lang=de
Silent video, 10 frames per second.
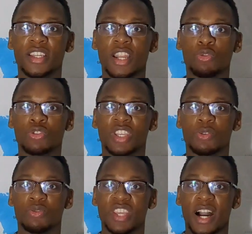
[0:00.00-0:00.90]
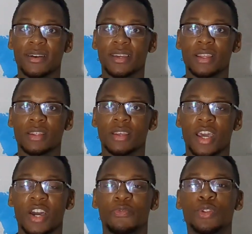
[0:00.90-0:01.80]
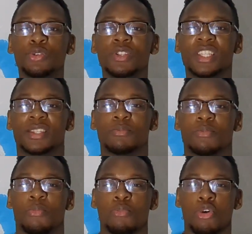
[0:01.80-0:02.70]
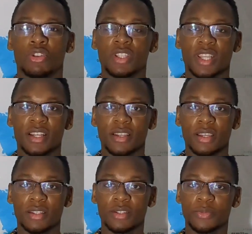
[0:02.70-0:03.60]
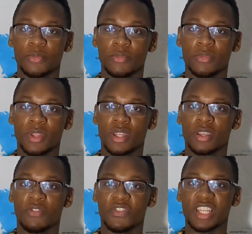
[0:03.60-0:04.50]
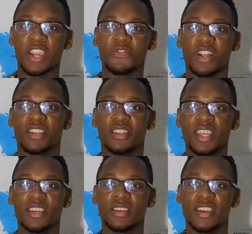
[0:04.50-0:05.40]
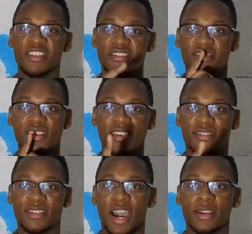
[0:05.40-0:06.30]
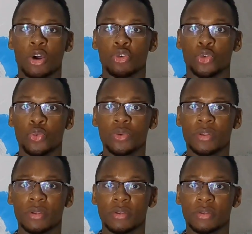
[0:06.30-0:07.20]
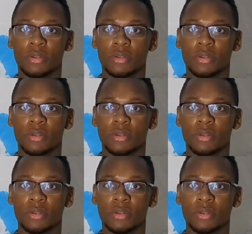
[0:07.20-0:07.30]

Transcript: hinausgeht und jagen geht? Willst du dieses Monster sein, was einfach die Dinge, die es sagt, auch tut?